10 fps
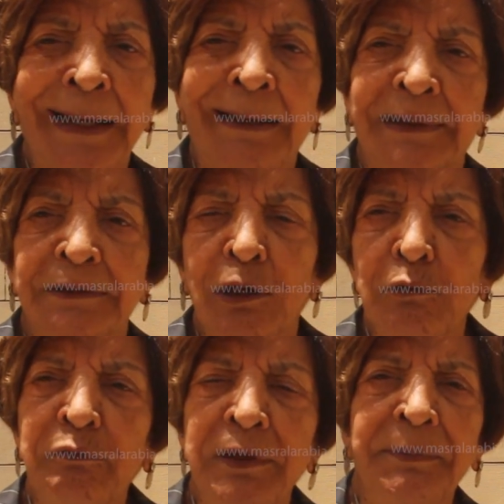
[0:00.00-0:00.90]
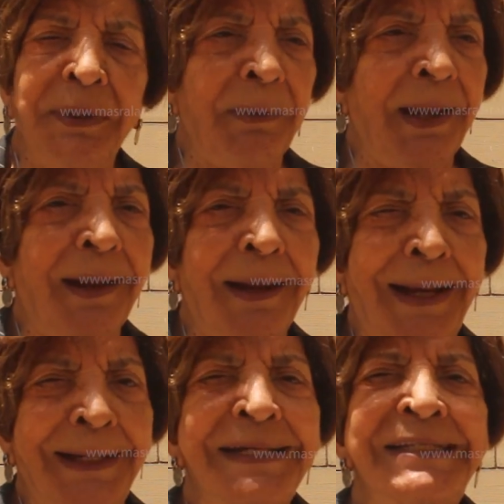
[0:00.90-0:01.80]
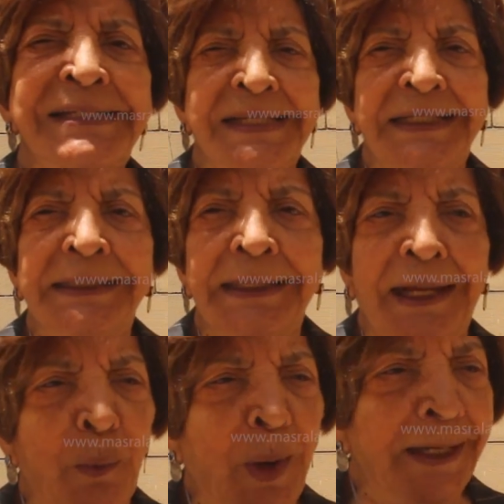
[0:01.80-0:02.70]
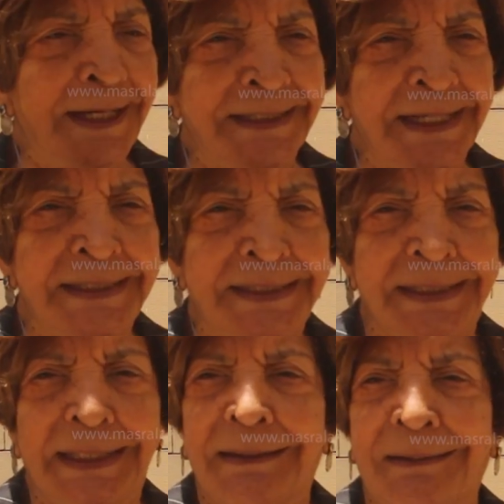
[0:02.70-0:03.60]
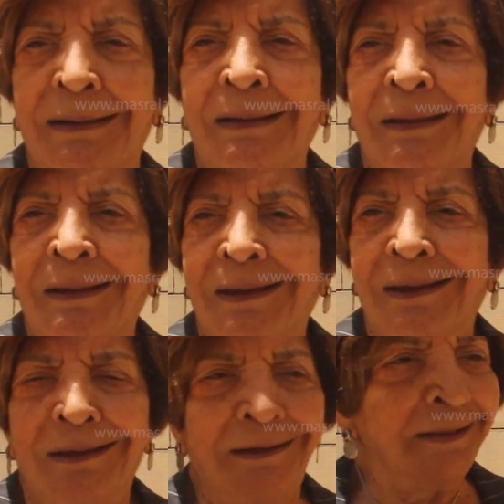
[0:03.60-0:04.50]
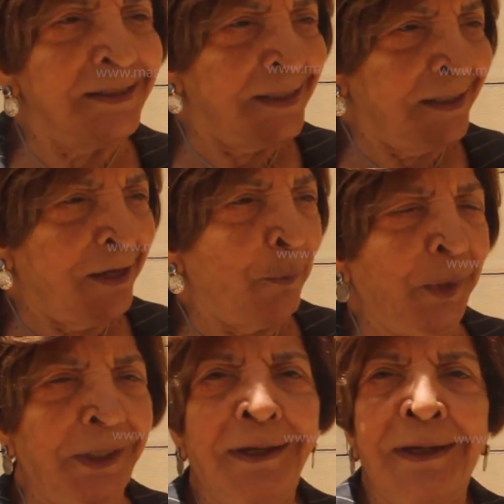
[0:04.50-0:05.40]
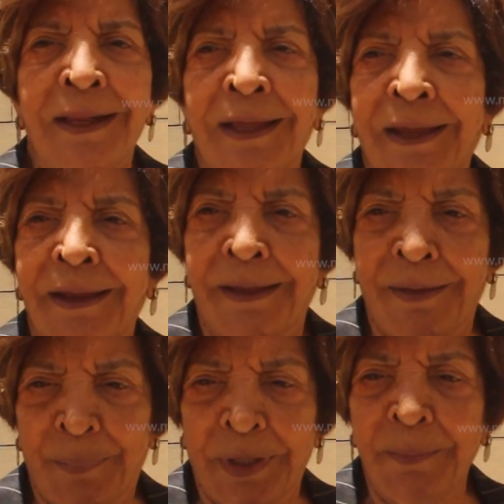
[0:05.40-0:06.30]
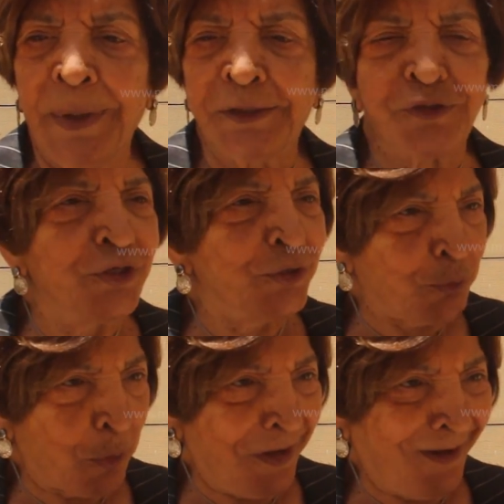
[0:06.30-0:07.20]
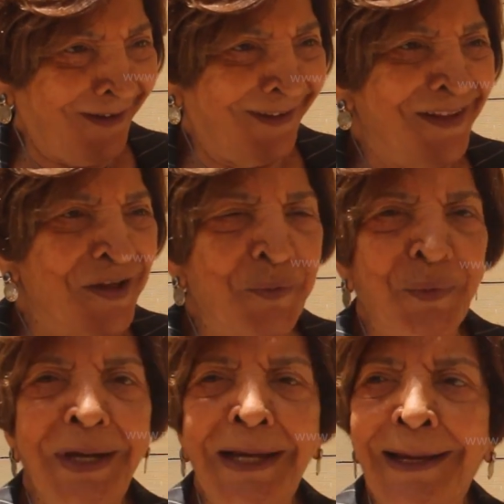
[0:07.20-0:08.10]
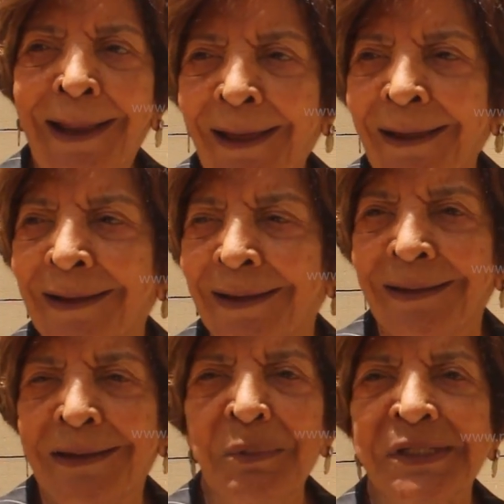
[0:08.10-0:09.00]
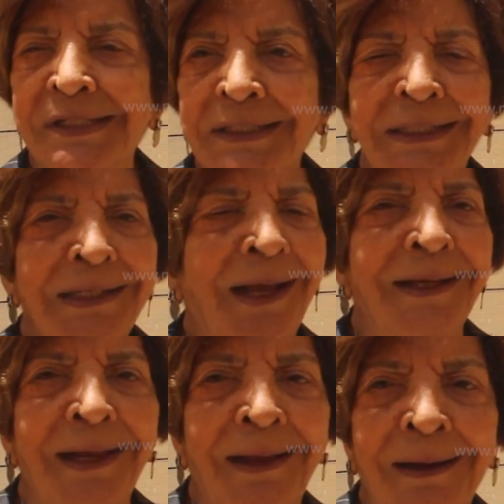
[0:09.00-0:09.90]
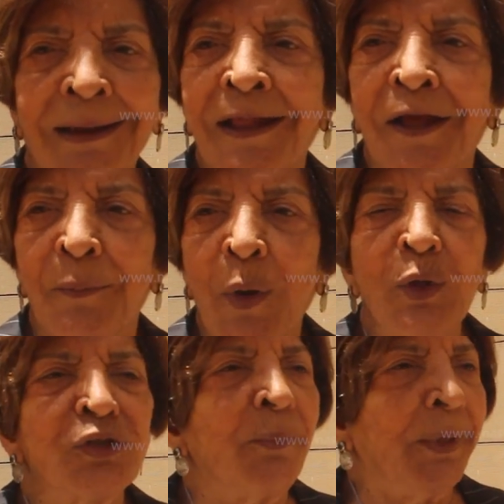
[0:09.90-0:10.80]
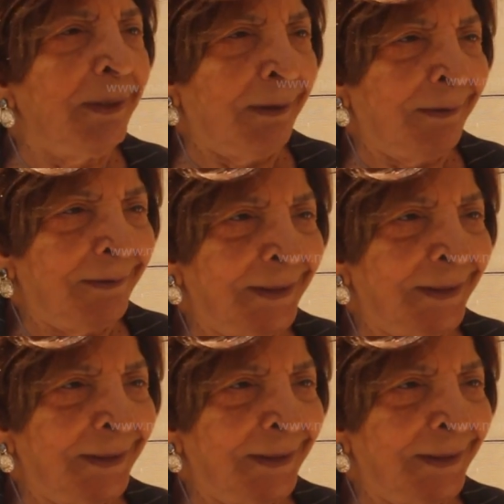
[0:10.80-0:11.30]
التطرف اللي بيبقى على اساس ديني او على اساس آه، آه، جنسي نوعي آه، بيبقى شديد شويه واحنا كمصريين الحقيقه ما هوش طبعنا